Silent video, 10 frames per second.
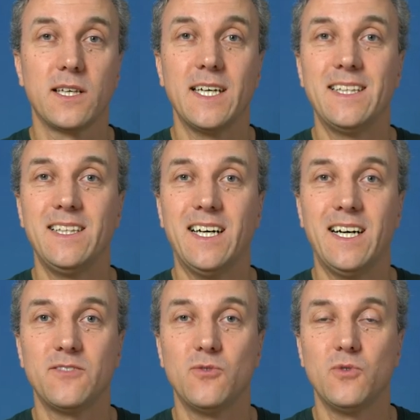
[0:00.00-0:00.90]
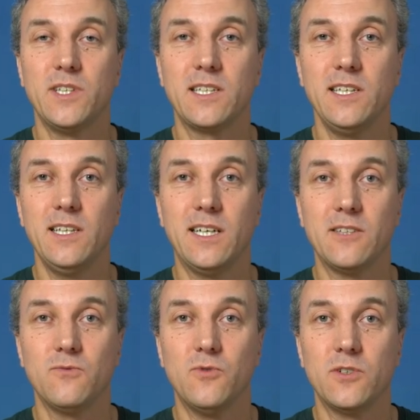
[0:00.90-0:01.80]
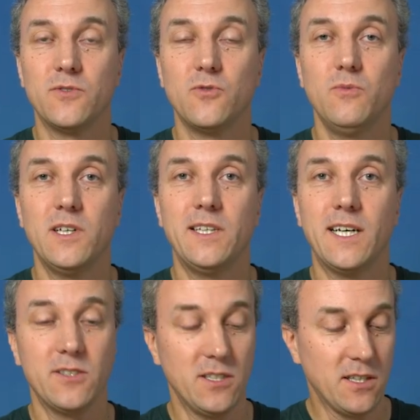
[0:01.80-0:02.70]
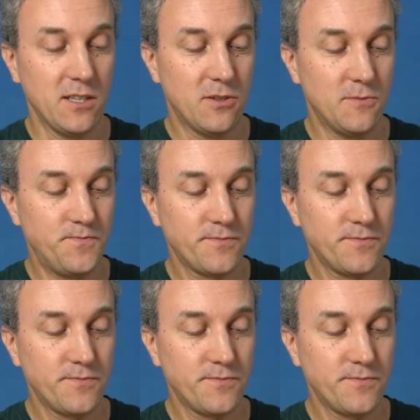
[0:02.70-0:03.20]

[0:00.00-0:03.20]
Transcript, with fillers: entladen oder geladen wurden über ein Ladegerät.